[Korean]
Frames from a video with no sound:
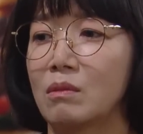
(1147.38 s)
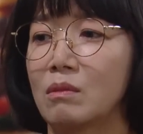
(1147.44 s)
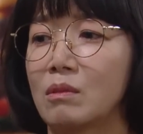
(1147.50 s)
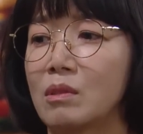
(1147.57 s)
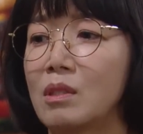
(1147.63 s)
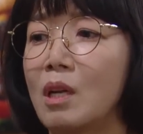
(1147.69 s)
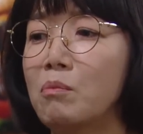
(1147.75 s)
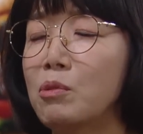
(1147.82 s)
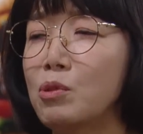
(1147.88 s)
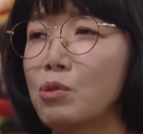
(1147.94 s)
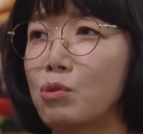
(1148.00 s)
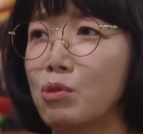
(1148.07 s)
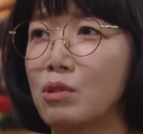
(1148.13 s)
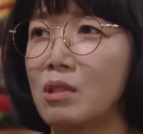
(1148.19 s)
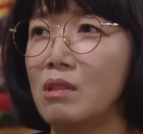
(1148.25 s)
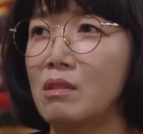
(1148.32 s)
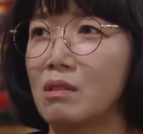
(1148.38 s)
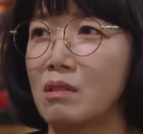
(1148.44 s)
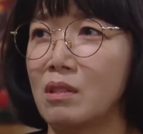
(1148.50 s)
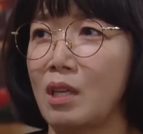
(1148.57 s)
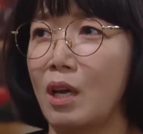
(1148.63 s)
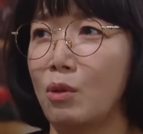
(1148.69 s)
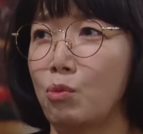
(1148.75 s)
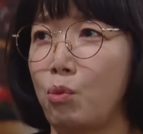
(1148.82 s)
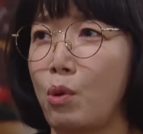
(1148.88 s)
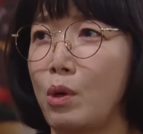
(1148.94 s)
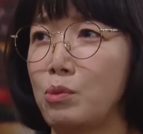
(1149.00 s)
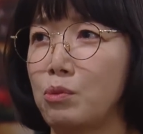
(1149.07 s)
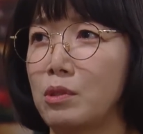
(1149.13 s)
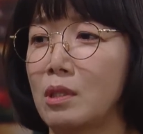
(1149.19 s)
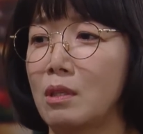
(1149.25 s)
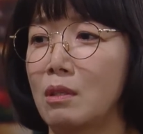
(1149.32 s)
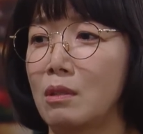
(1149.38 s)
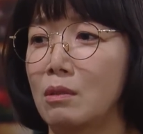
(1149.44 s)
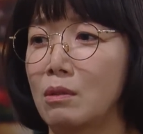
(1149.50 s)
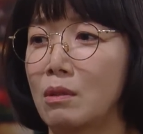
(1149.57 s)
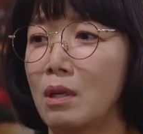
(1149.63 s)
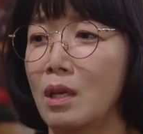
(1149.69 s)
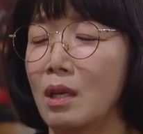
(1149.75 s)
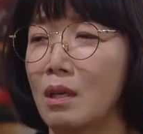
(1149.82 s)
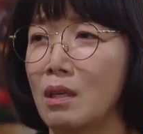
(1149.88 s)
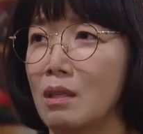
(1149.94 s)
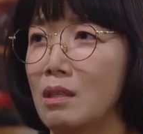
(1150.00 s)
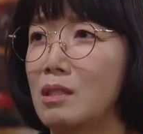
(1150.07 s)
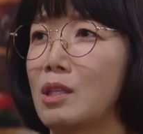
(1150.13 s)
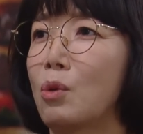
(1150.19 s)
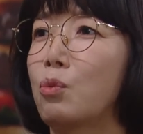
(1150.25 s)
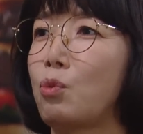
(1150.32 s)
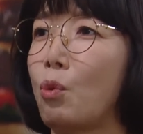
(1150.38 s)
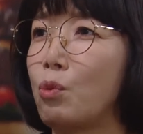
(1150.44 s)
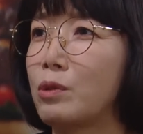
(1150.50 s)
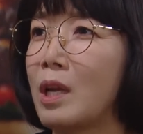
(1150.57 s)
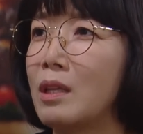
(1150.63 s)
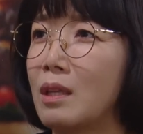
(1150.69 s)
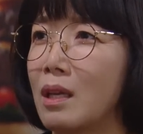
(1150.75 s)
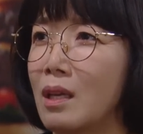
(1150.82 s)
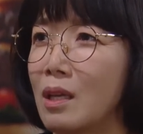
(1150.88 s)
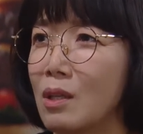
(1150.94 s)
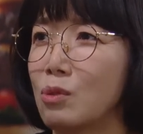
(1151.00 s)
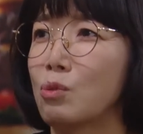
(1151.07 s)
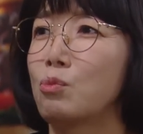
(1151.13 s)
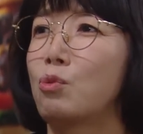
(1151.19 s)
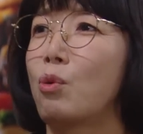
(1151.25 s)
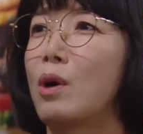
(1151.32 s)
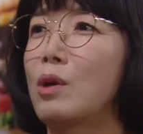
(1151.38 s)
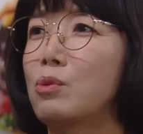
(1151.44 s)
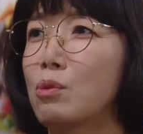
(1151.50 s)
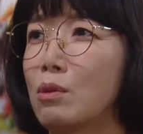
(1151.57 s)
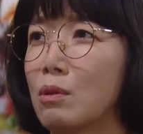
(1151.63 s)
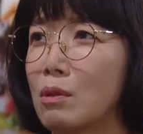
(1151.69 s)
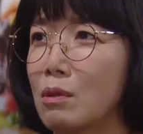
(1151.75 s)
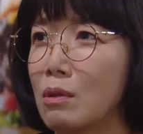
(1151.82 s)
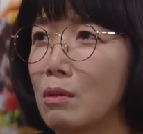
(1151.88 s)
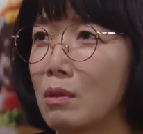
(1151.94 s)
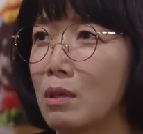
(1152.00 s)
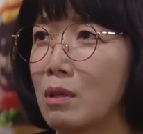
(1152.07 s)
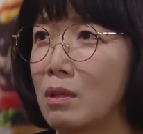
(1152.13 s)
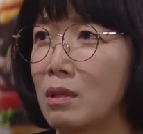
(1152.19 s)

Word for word: 지난번 스킬 제가 도와줬잖아요. 이제 곧 올 텐데 좀 도와줘요.